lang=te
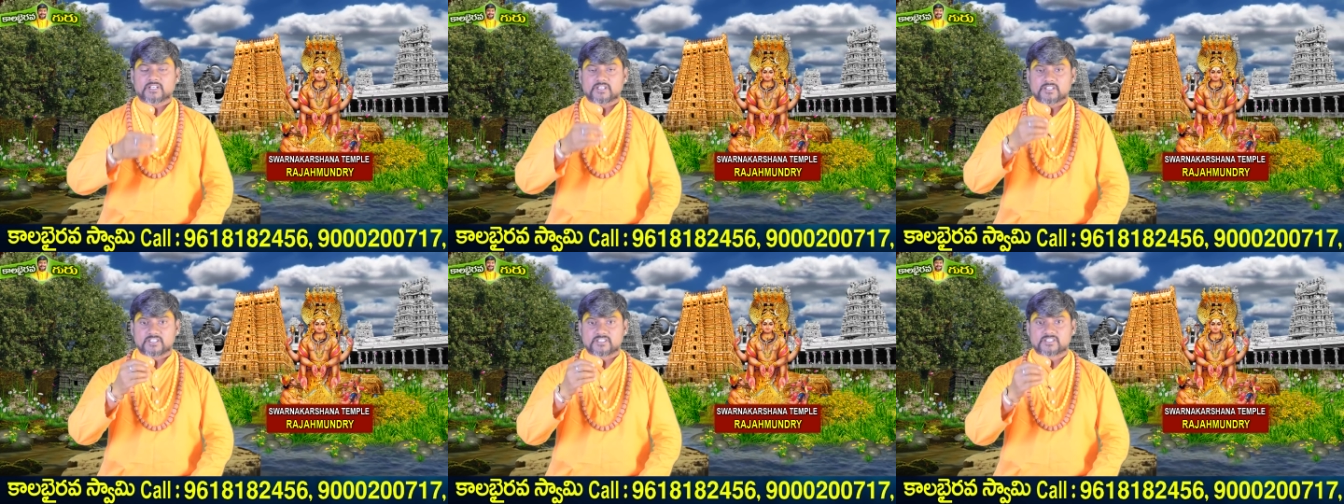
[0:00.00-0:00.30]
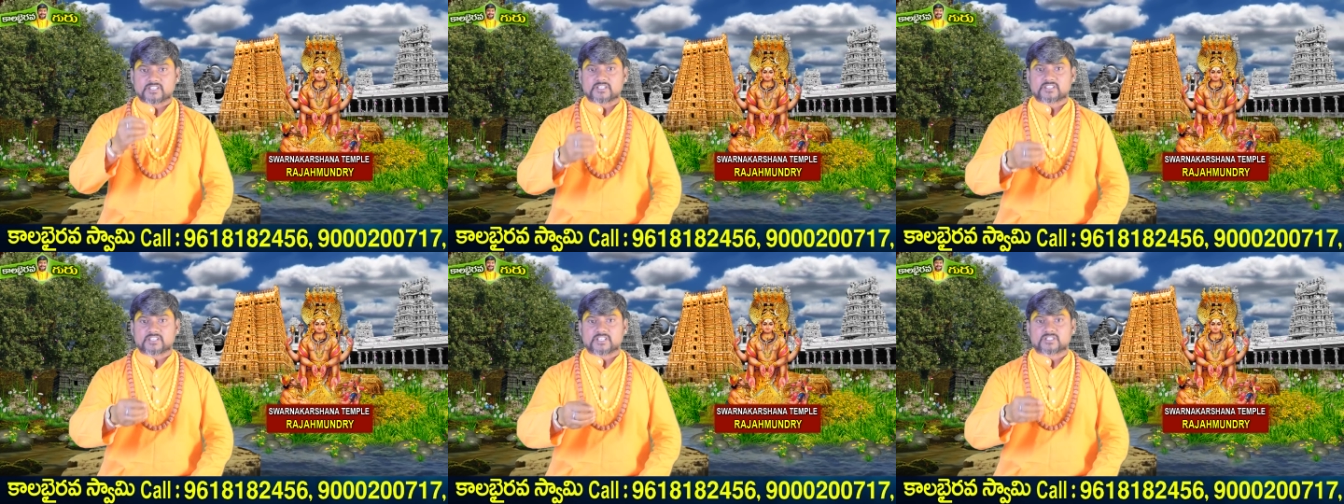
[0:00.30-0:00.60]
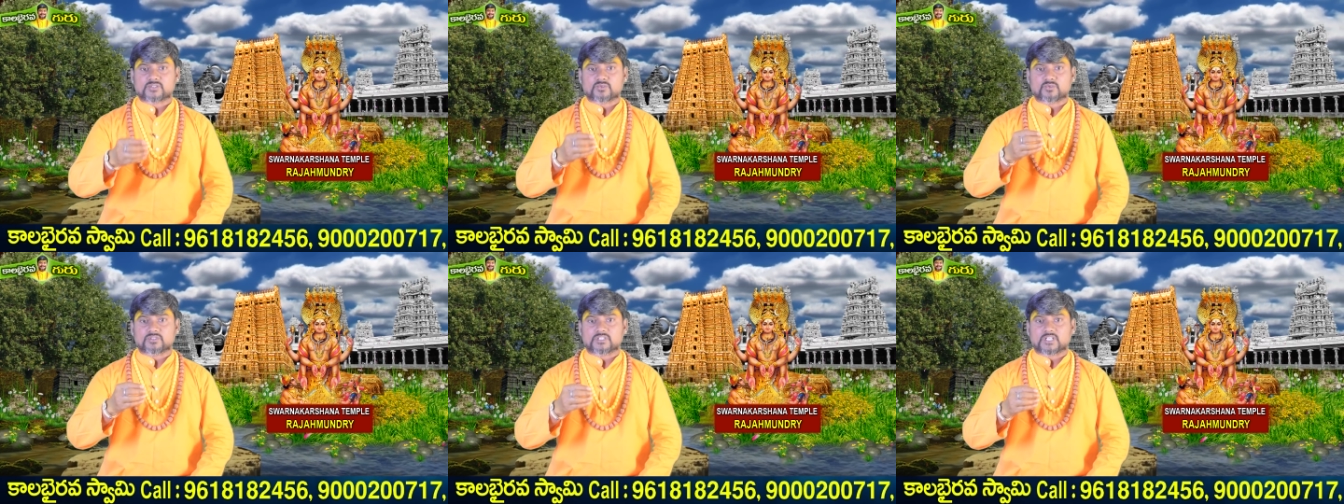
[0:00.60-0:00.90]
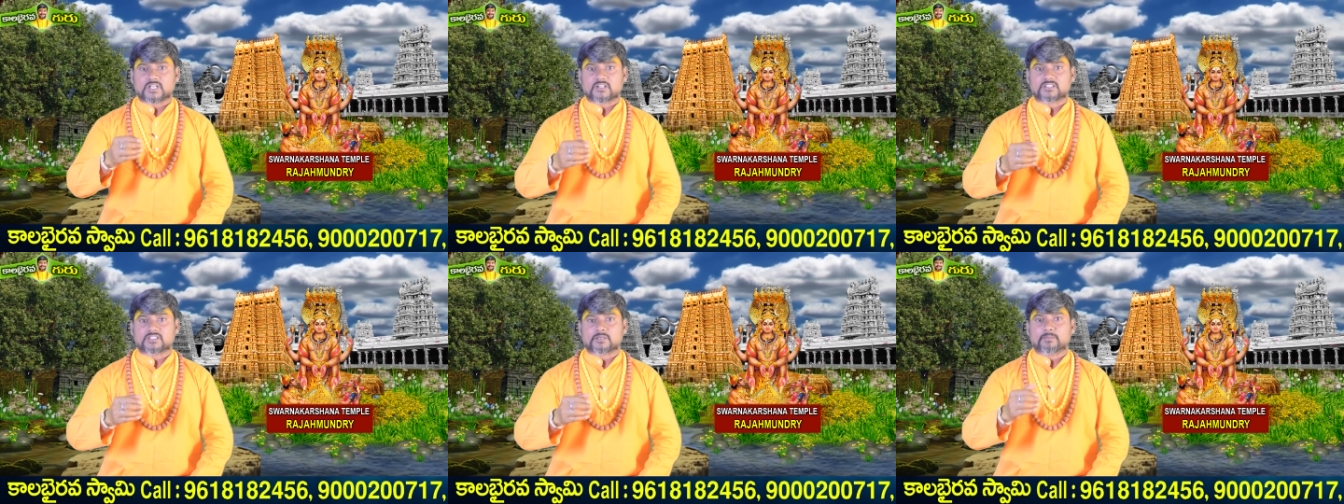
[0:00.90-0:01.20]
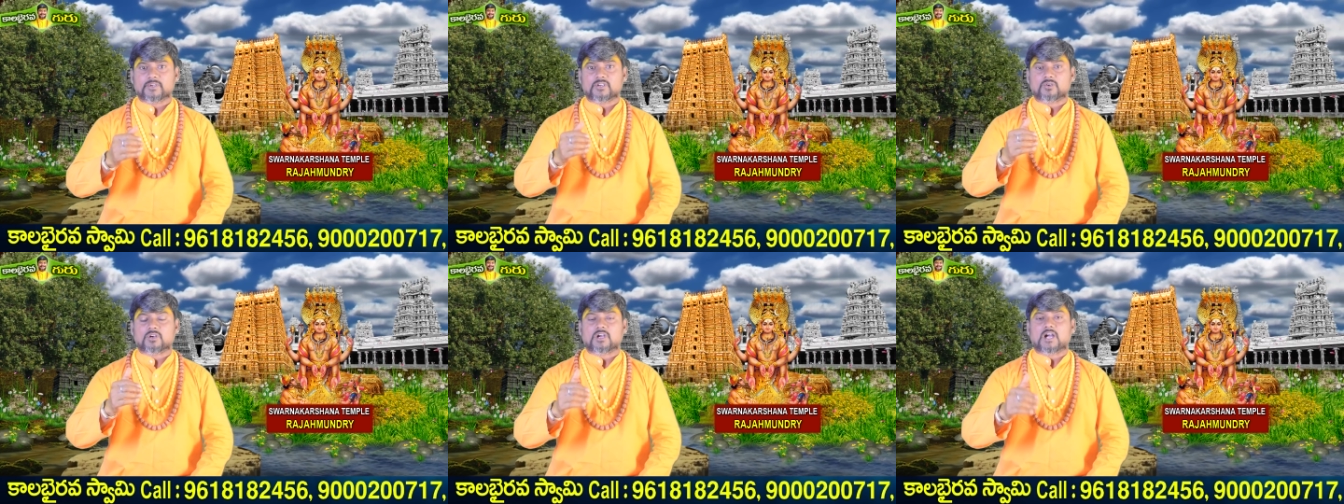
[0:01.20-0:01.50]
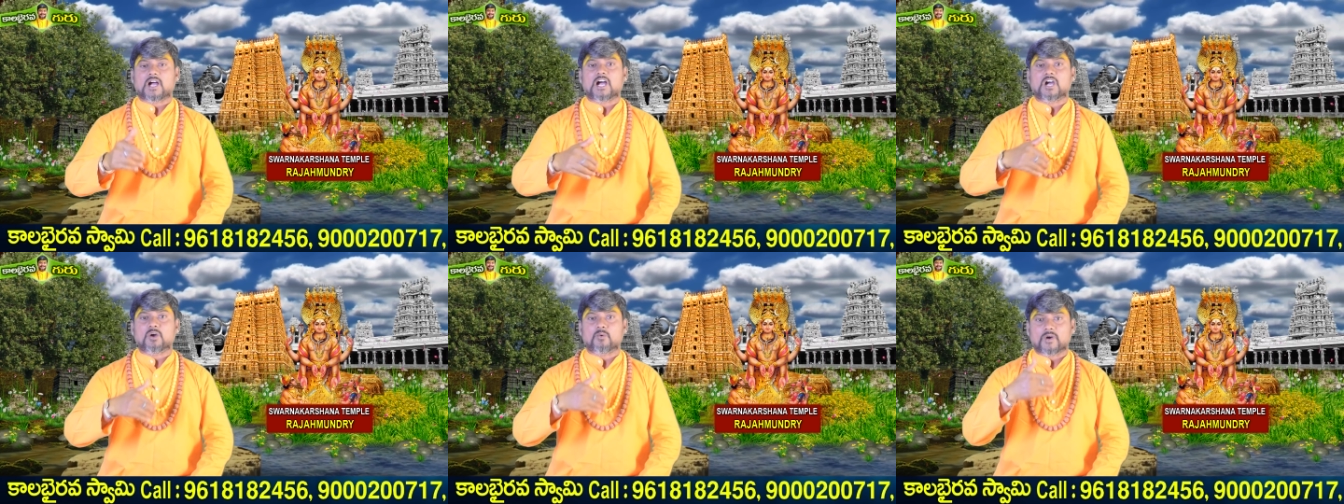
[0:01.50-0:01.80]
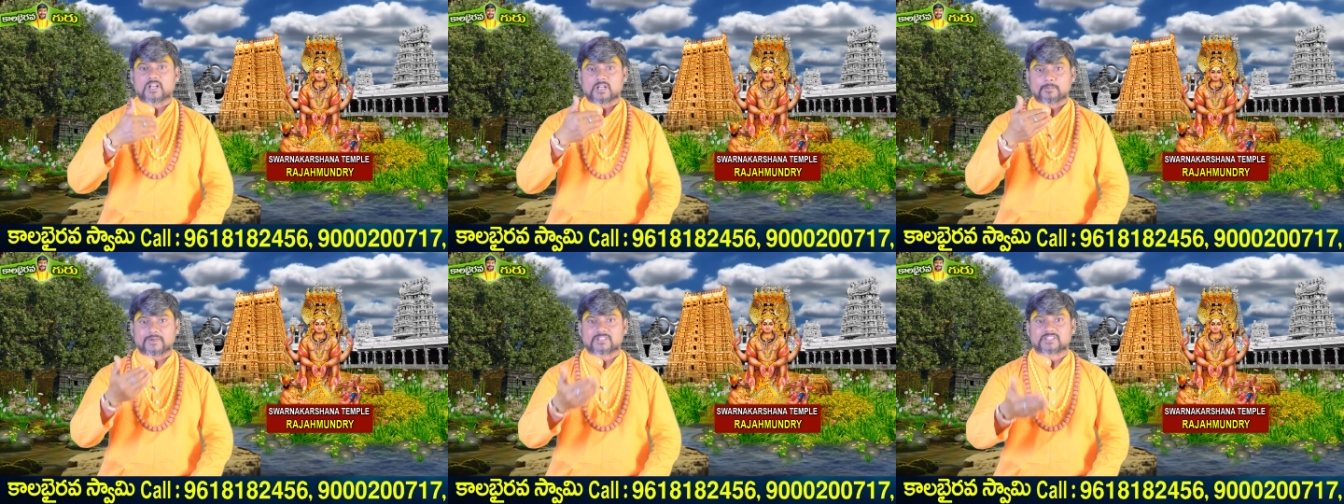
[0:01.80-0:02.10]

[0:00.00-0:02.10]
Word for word: రిజిస్టర్ చేసుకున్న తర్వాత మీకు ఒక ఆహ్వాన